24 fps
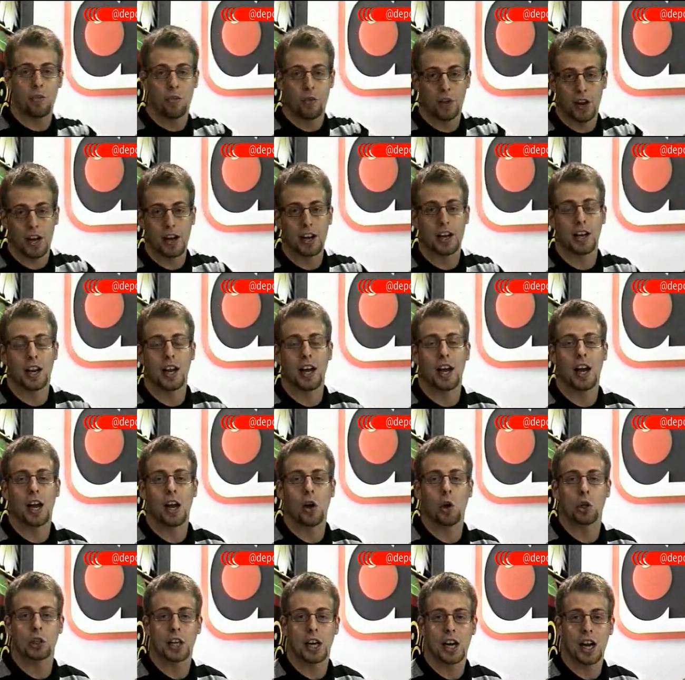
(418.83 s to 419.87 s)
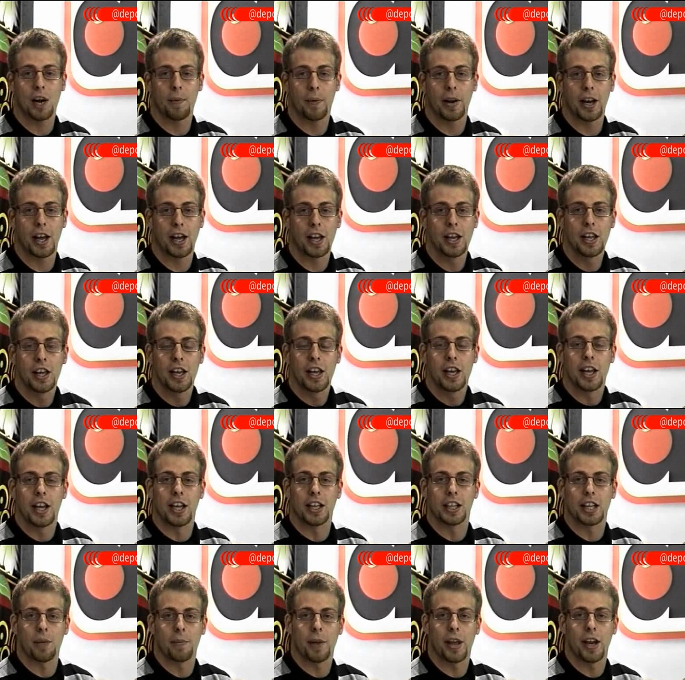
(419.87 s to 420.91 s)
Fran en la otra cámara y
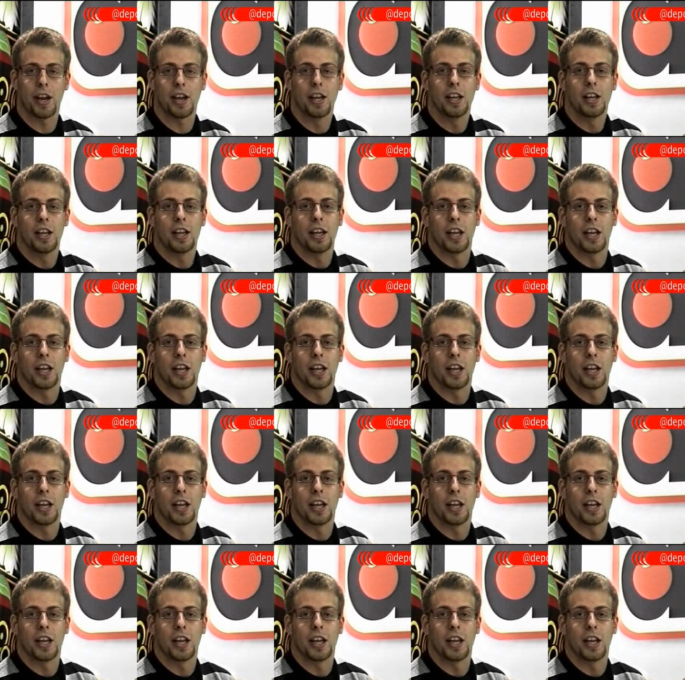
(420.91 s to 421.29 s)
también